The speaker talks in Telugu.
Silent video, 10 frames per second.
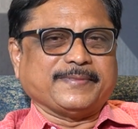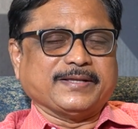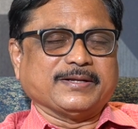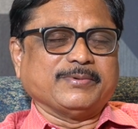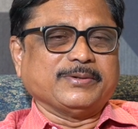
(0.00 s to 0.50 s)

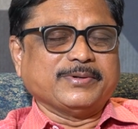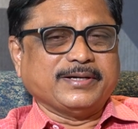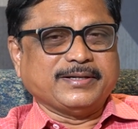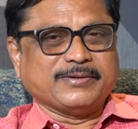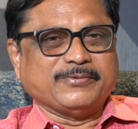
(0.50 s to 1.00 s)
చంద్రబాబు
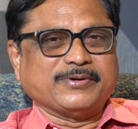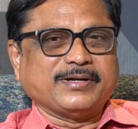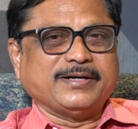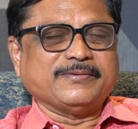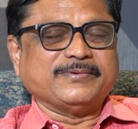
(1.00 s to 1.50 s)
గారికి
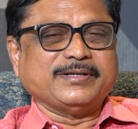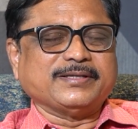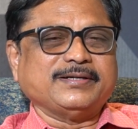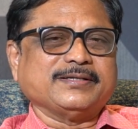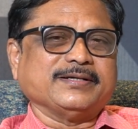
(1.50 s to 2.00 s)
ఓట్లు వేయడమో
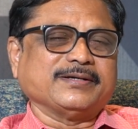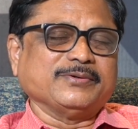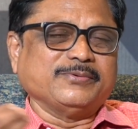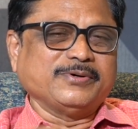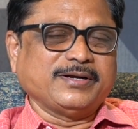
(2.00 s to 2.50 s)
లేదంటే
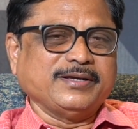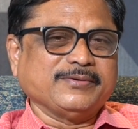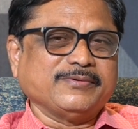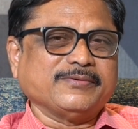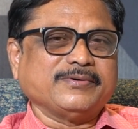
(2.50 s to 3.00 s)
జగన్కు
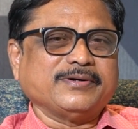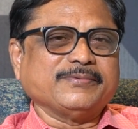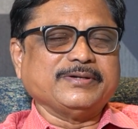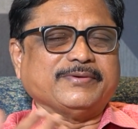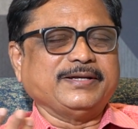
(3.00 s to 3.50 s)
వేయకుండా
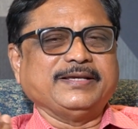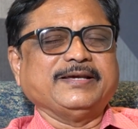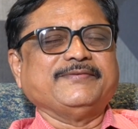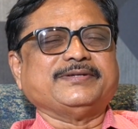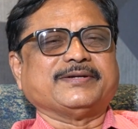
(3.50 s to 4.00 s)
ఉండడమో ఇవన్నీ
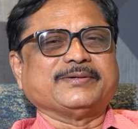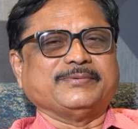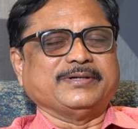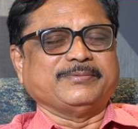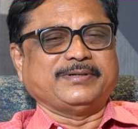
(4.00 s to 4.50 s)
ఏమీ
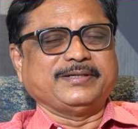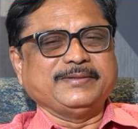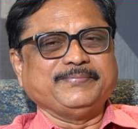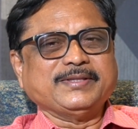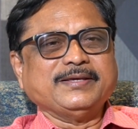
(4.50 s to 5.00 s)
జరగవు కాబట్టి
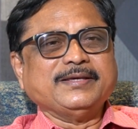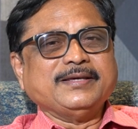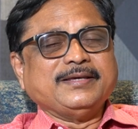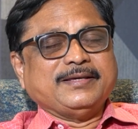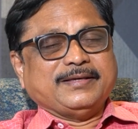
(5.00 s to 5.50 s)

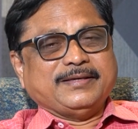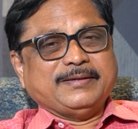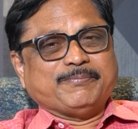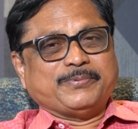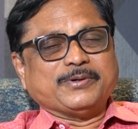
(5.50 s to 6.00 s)

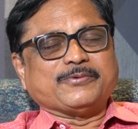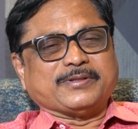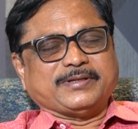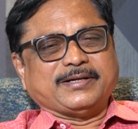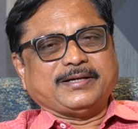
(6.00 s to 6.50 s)
ఇప్పుడు
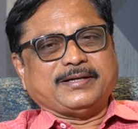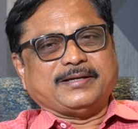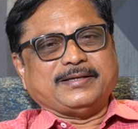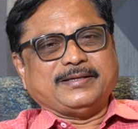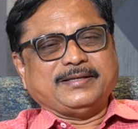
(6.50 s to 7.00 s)
కొత్తగా
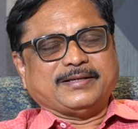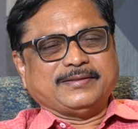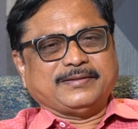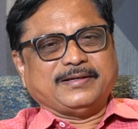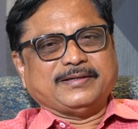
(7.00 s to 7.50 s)

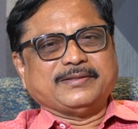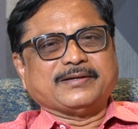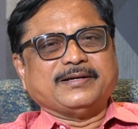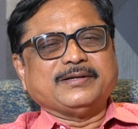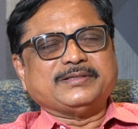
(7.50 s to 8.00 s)
ఇదంతా
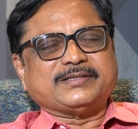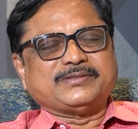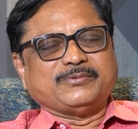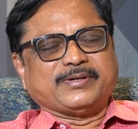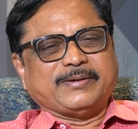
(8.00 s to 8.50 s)
ఎందుకంటే
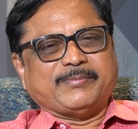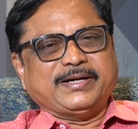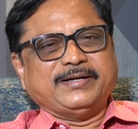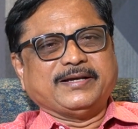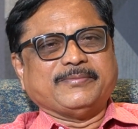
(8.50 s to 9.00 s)
జస్ట్ ఊరికే
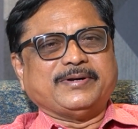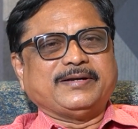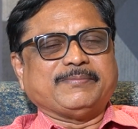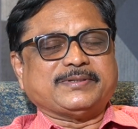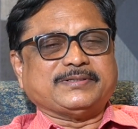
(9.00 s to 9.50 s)
మైండ్ గేమ్
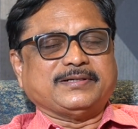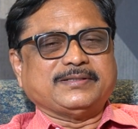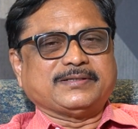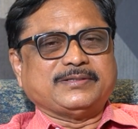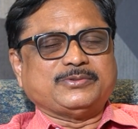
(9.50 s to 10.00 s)
అంటే
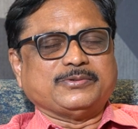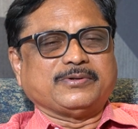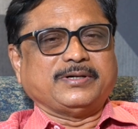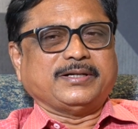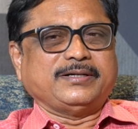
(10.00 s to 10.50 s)
ప్రశాంత్
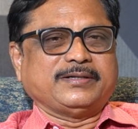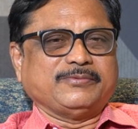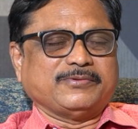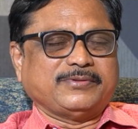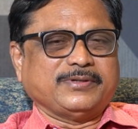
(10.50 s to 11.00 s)
కిషోర్ లాంటి
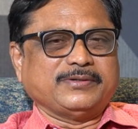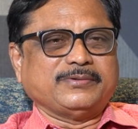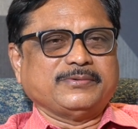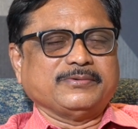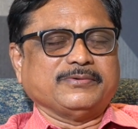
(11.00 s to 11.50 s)

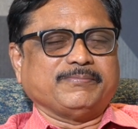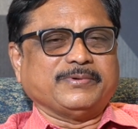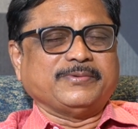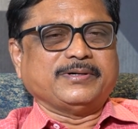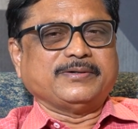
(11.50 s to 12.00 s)
ఉద్దండు
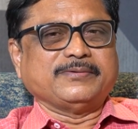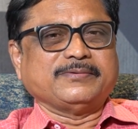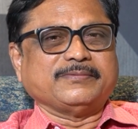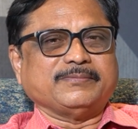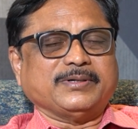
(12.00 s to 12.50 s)
గొప్పవాడు
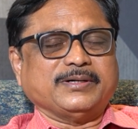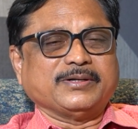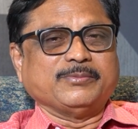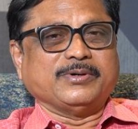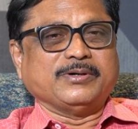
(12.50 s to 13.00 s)

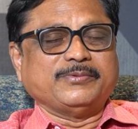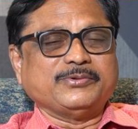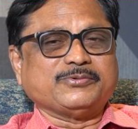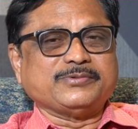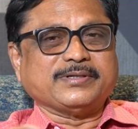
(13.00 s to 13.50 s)

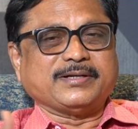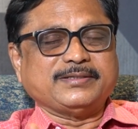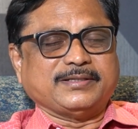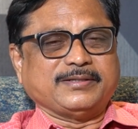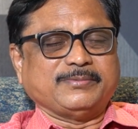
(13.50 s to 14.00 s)
మహానుభావుడు చూశారా
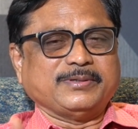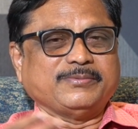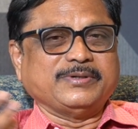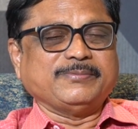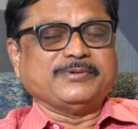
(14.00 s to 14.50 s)

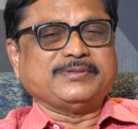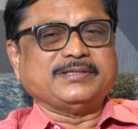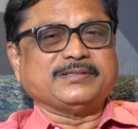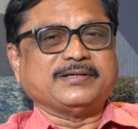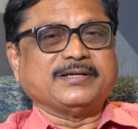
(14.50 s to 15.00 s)
చంద్రబాబు వైపు
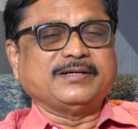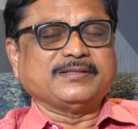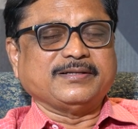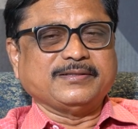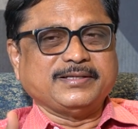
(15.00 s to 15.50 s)
వచ్చేసాడంటే
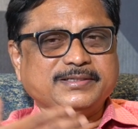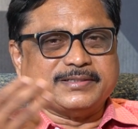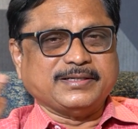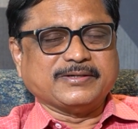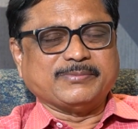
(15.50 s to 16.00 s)

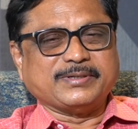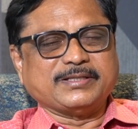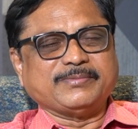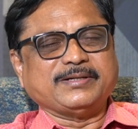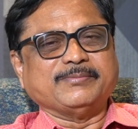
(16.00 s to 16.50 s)
తెలుగుదేశానికి
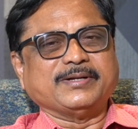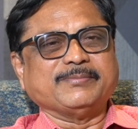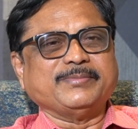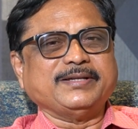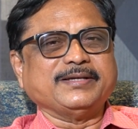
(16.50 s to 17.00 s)
విపరీతమైన
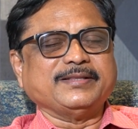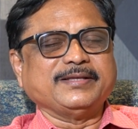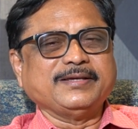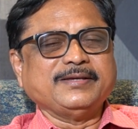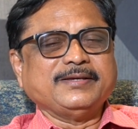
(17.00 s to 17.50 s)
బలం
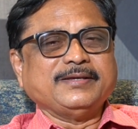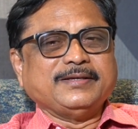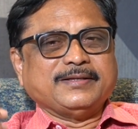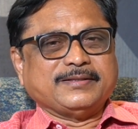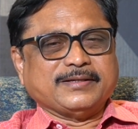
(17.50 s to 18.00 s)
పెరిగింది
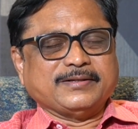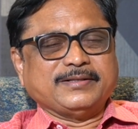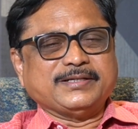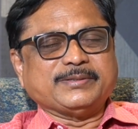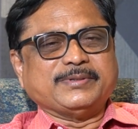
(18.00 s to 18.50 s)

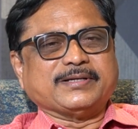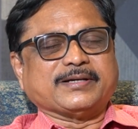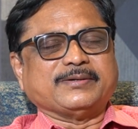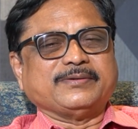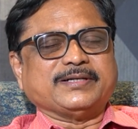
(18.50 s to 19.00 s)
తెలుగుదేశం ఇంక
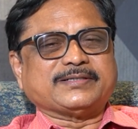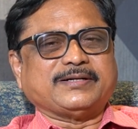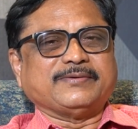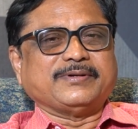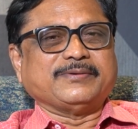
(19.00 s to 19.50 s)
ఎక్కడో
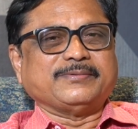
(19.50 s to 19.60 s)
నెక్స్ట్ లెవెల్లో